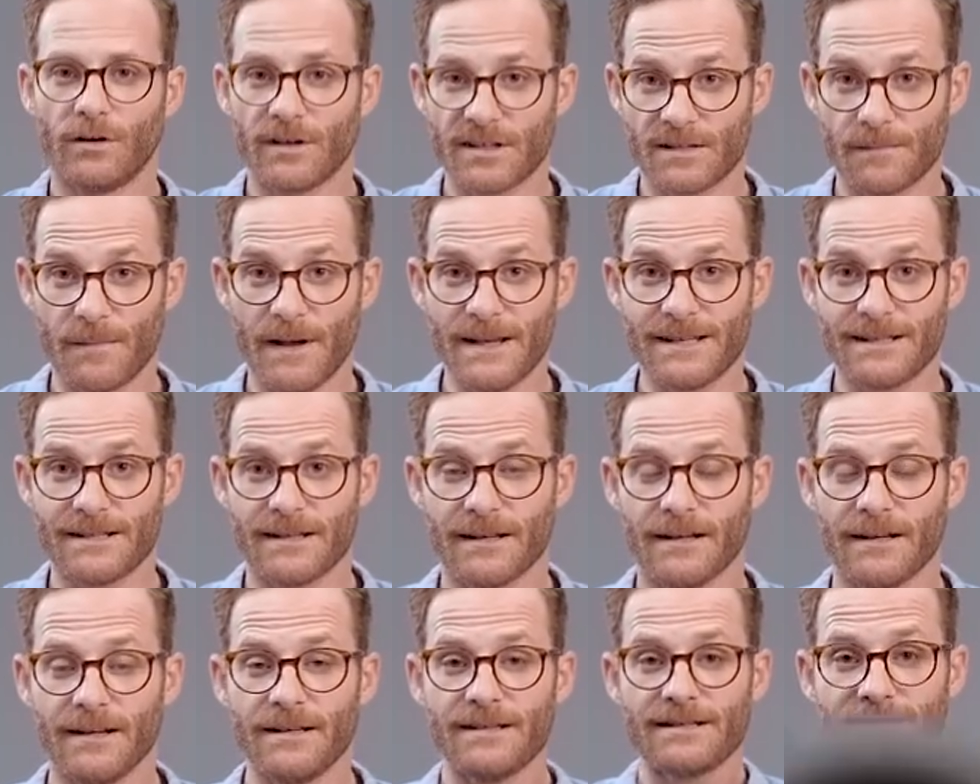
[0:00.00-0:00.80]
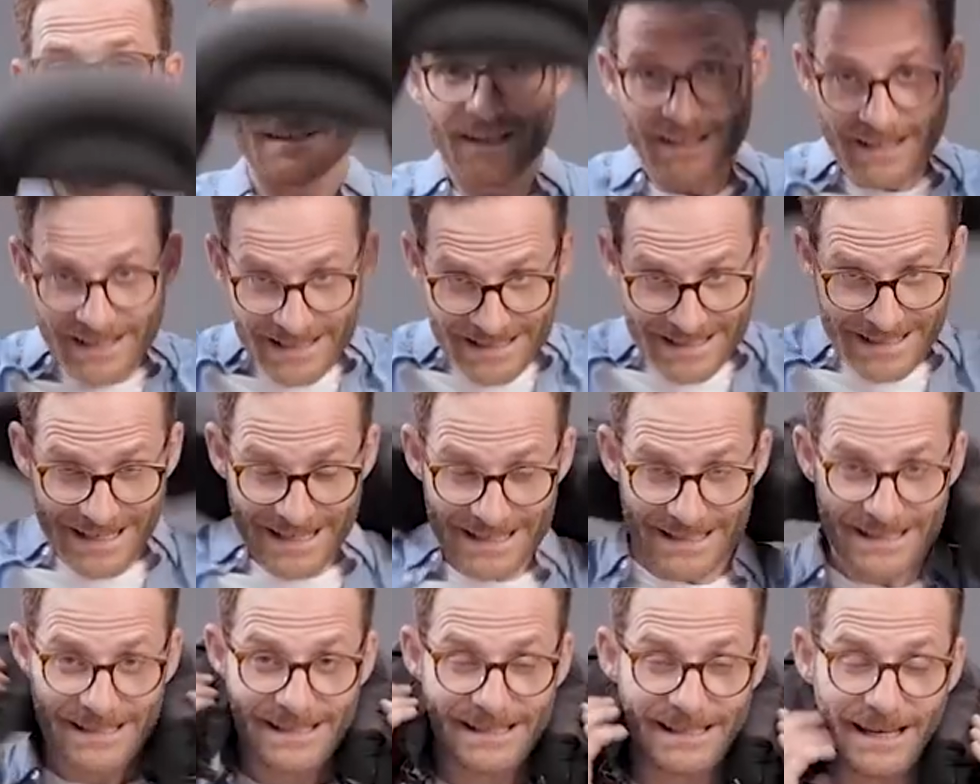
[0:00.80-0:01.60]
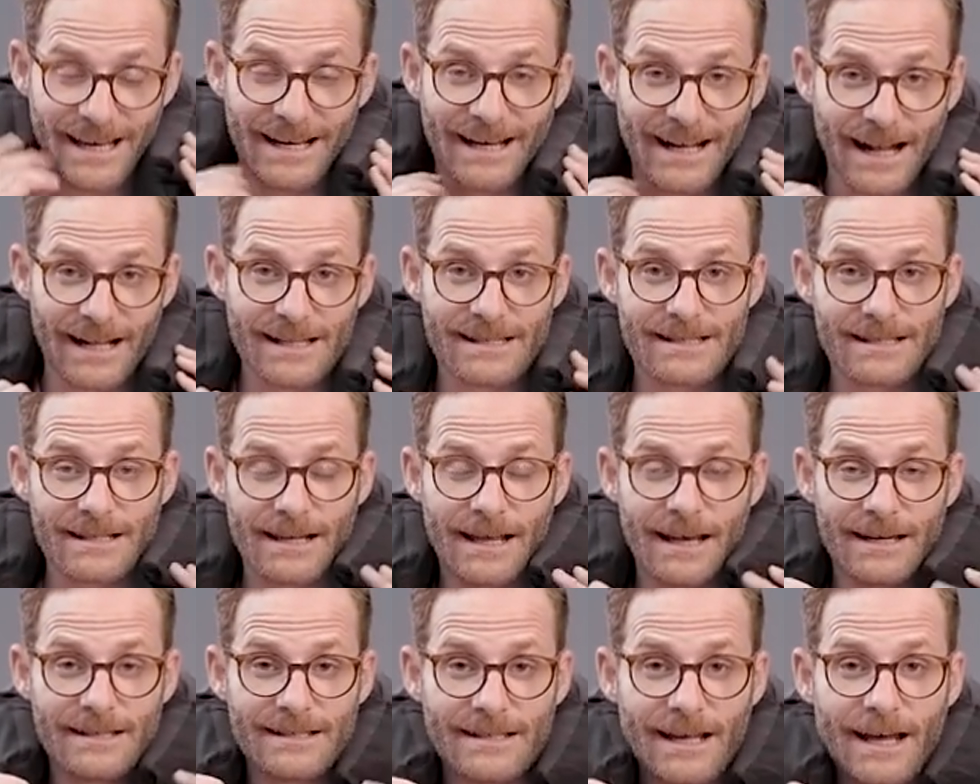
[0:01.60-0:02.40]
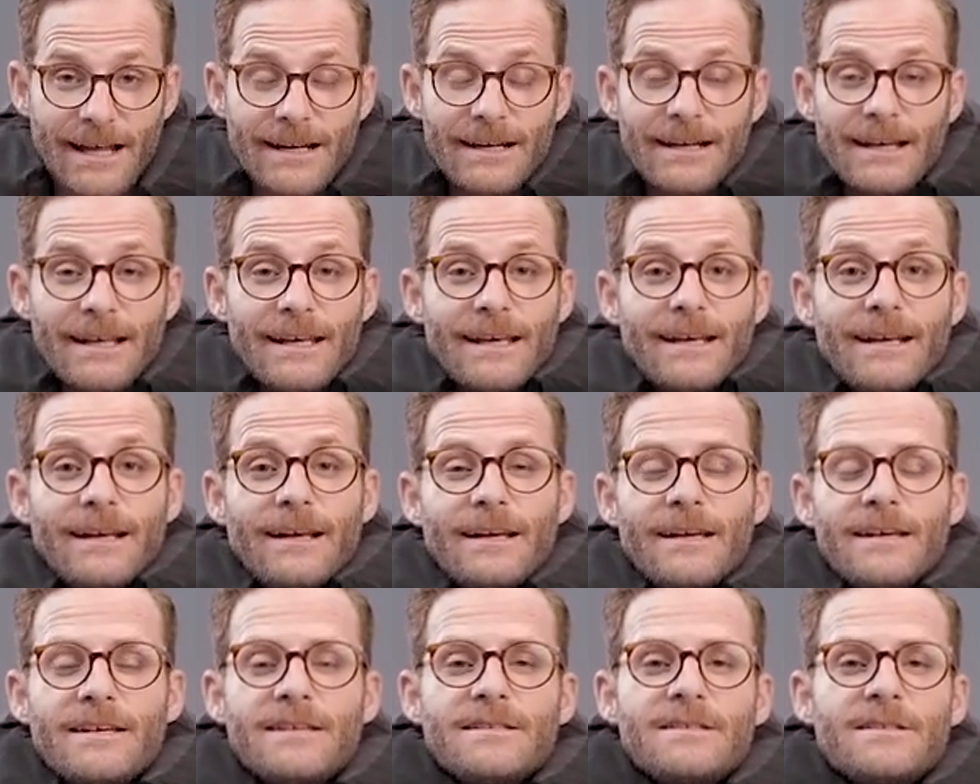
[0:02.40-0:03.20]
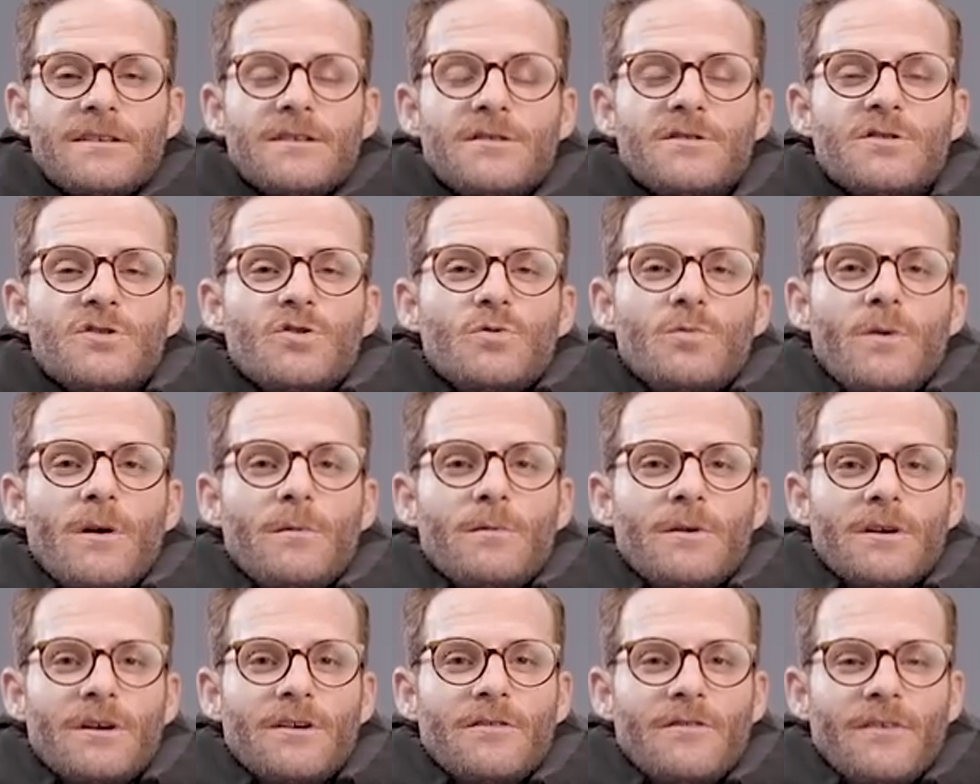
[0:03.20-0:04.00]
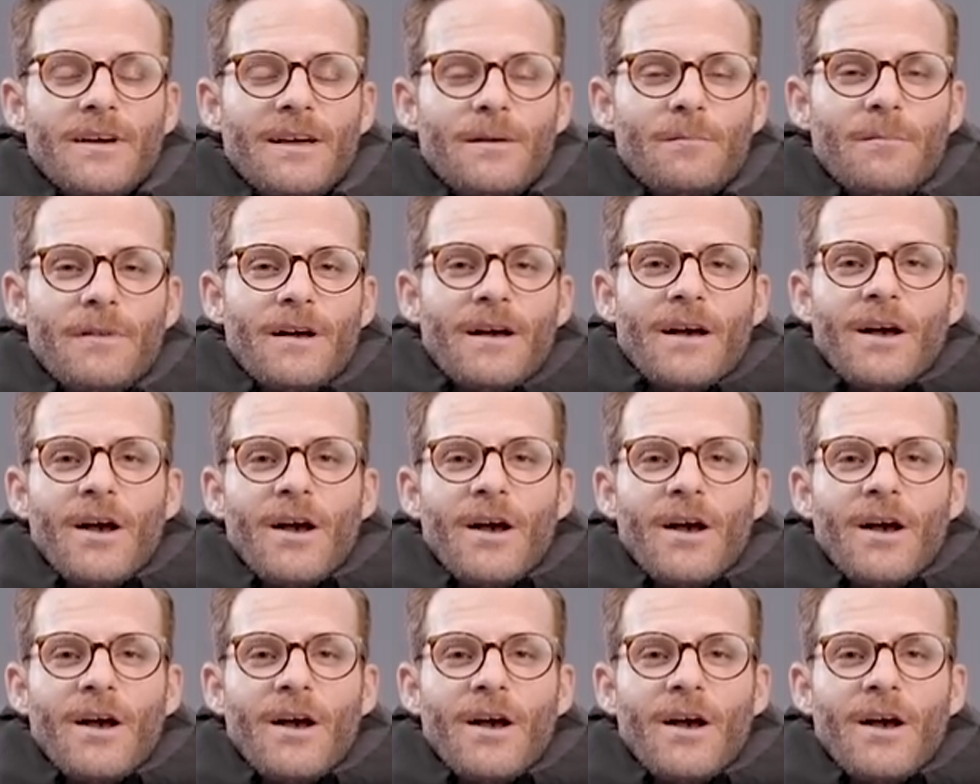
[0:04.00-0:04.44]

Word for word: das Beste ist, es lässt sich ganz leicht anlegen, ist super bequem